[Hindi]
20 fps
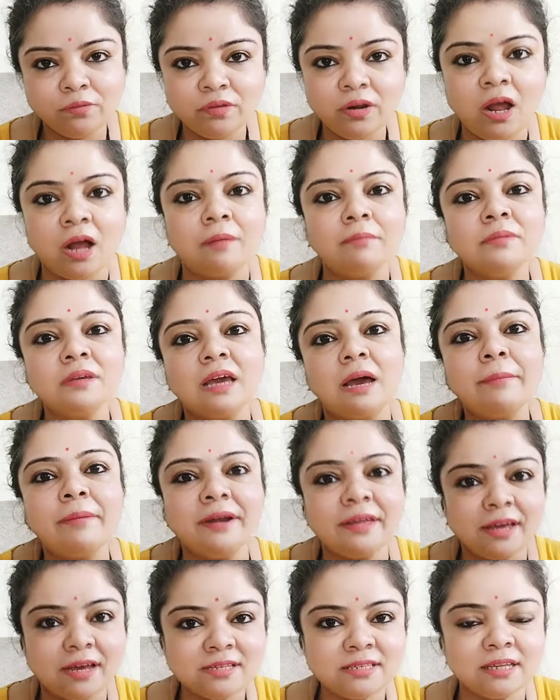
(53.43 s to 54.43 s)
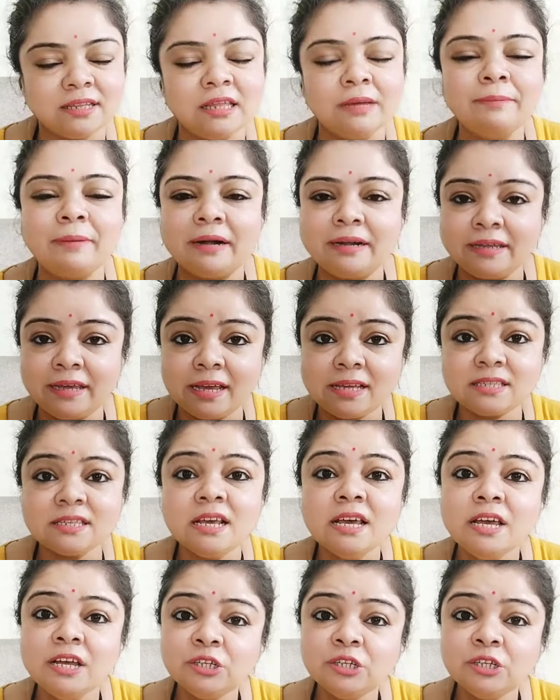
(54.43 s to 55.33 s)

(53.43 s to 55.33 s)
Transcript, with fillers: तो फिर हम क्या बढ़िया सा दें बट येस